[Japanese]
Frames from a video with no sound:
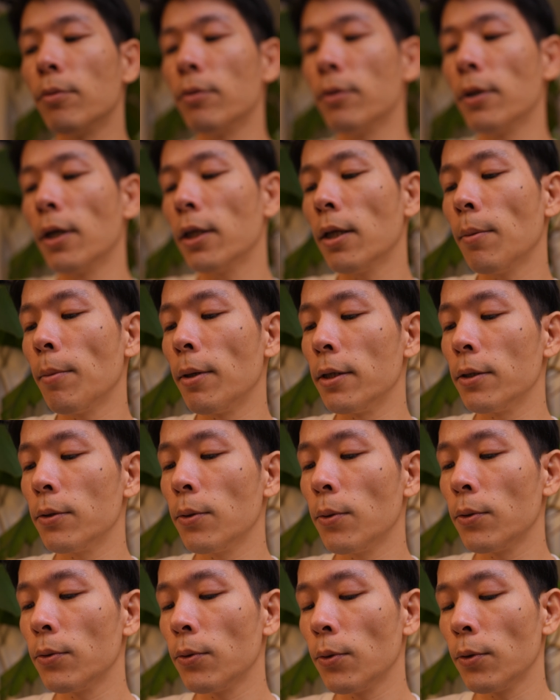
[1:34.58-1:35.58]
分の頭に
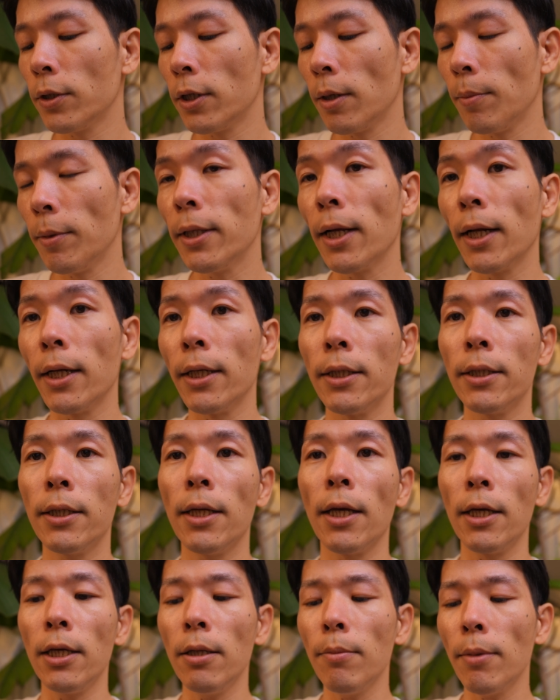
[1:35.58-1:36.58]
想像してみたりし
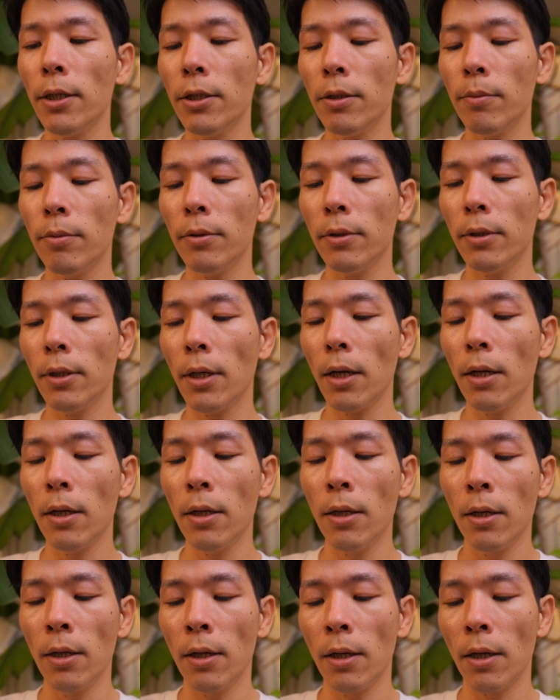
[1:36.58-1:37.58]
て、今自分が、
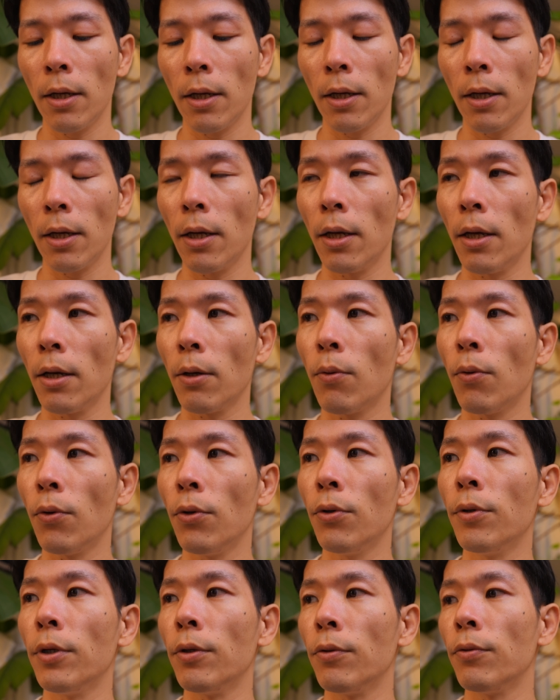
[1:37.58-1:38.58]
えー、こう
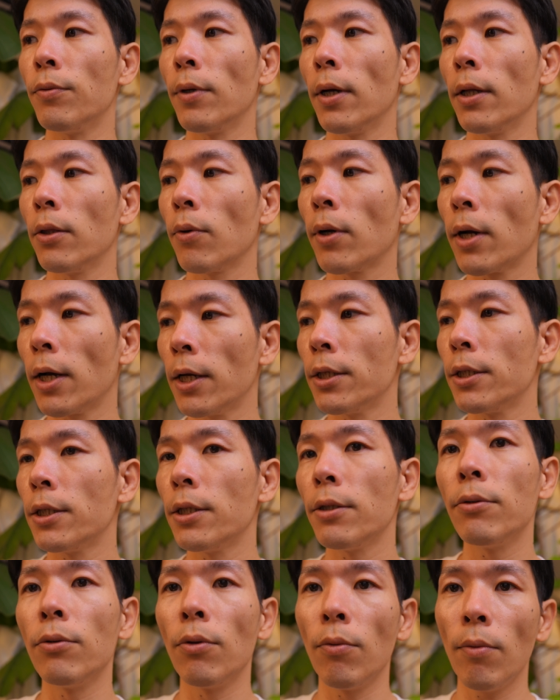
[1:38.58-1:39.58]
いうふうに不安と感
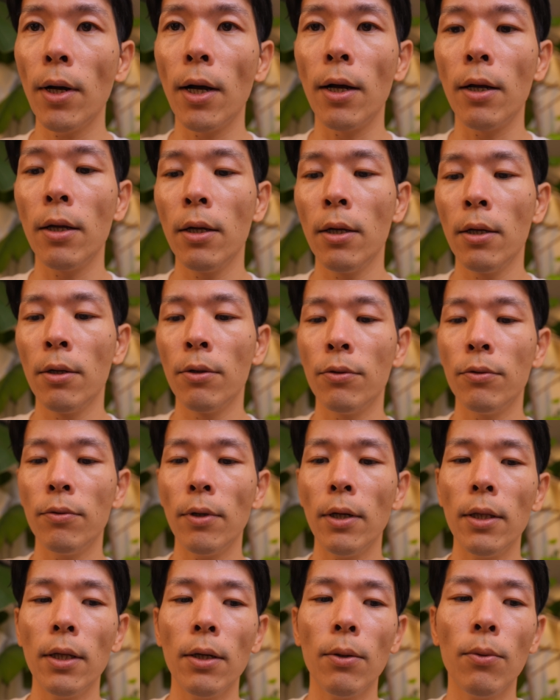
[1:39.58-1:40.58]
じるのは、不
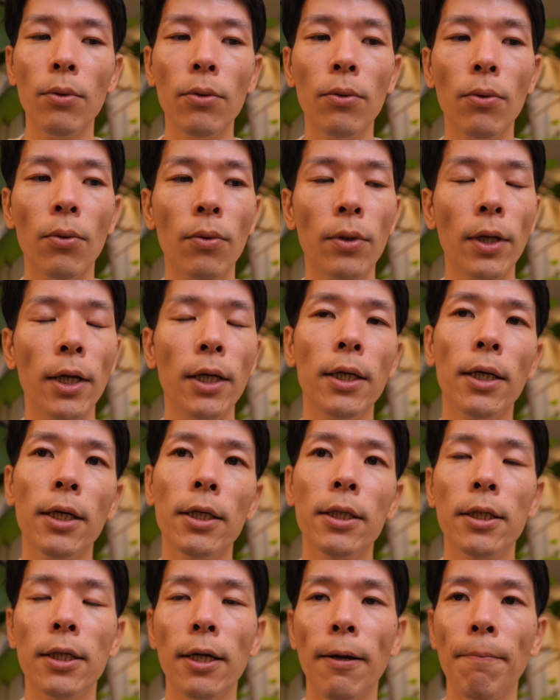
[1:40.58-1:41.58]
安なことを何か
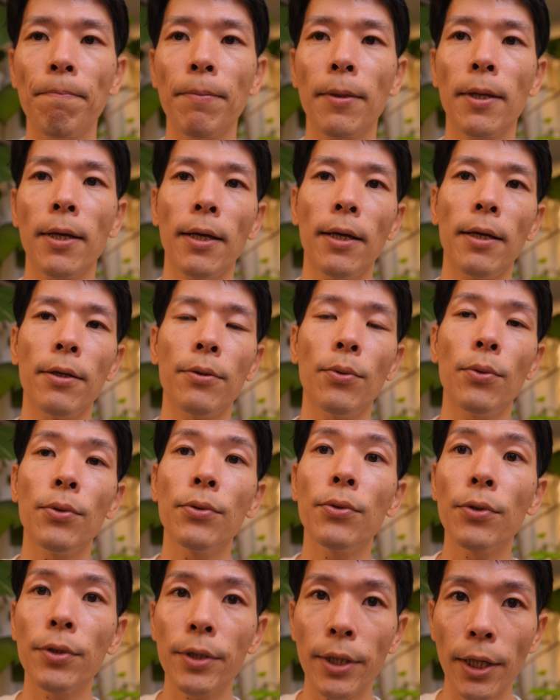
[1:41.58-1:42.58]
しら、えー、想
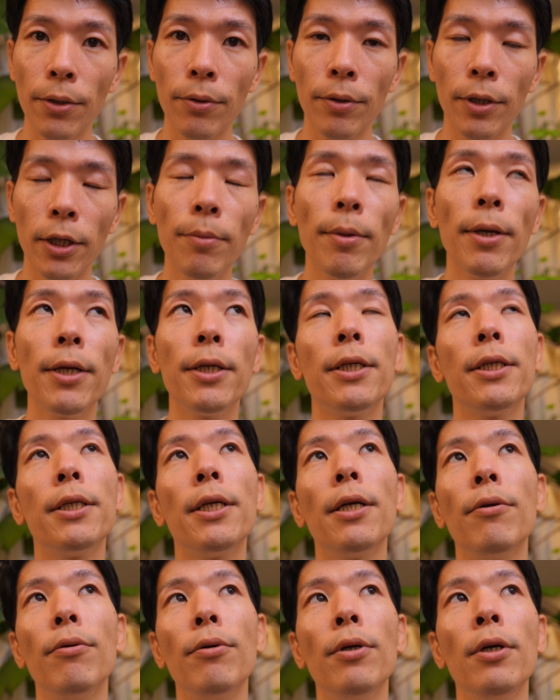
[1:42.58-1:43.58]
像している、イメージし
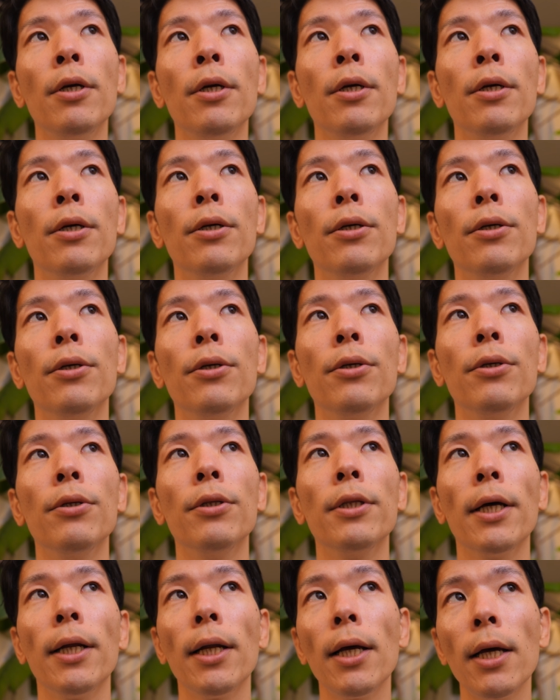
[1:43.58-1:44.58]
ている、えー、
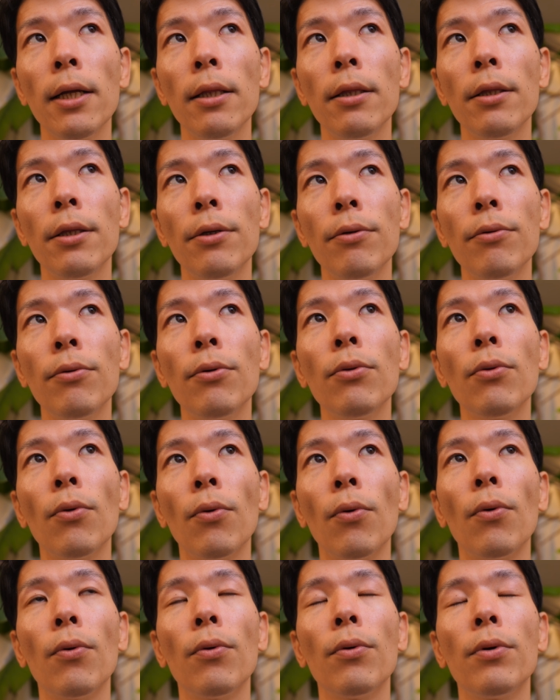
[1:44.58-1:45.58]
んだなっていうこ
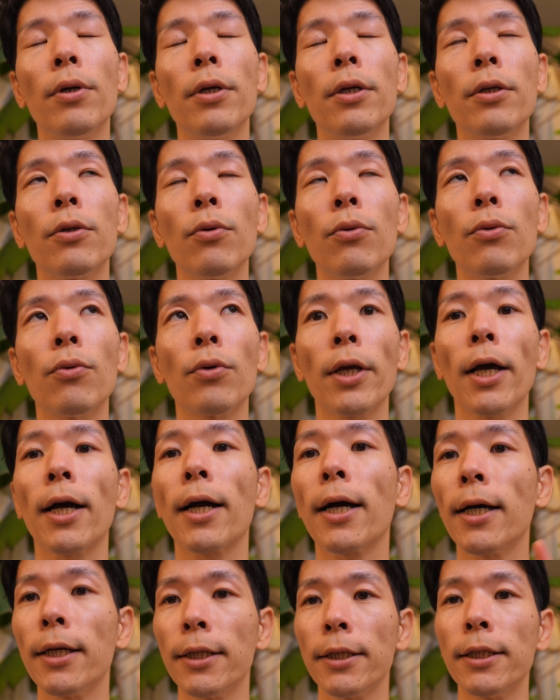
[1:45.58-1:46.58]
とを、ちょっと
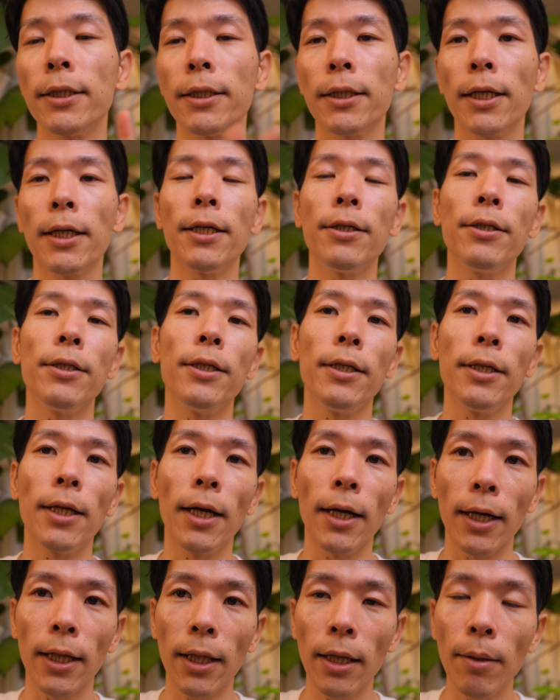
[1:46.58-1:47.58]
客観視して気づいて
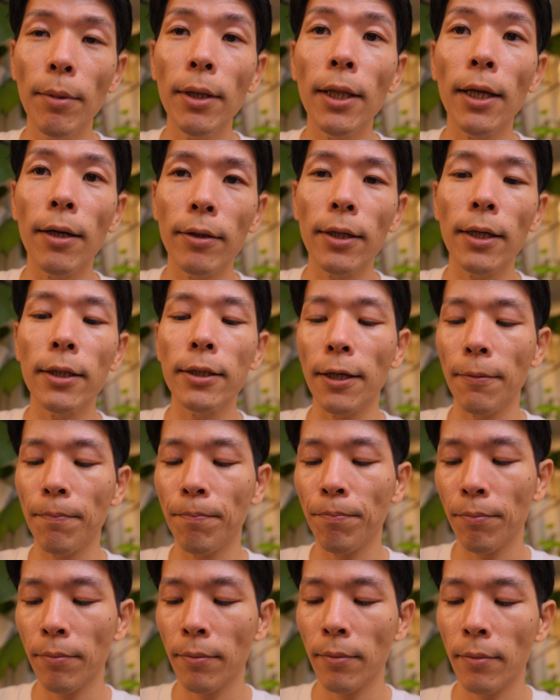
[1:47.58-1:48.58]
あげてみてください。
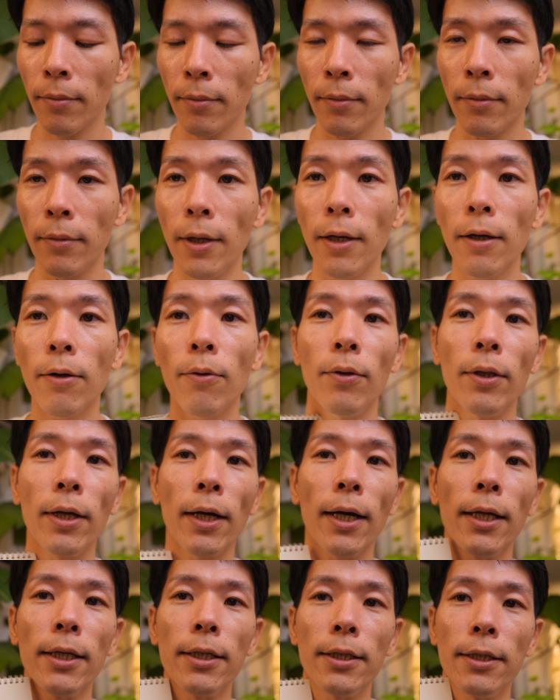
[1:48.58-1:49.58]
ね、こんな
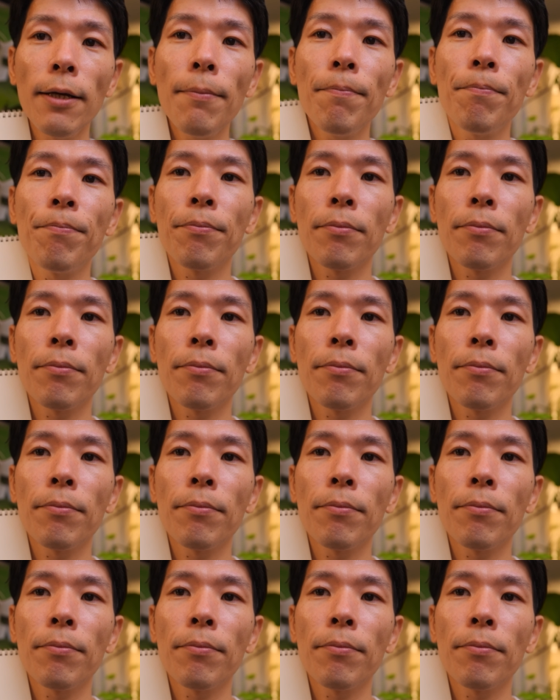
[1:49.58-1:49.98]
感じね。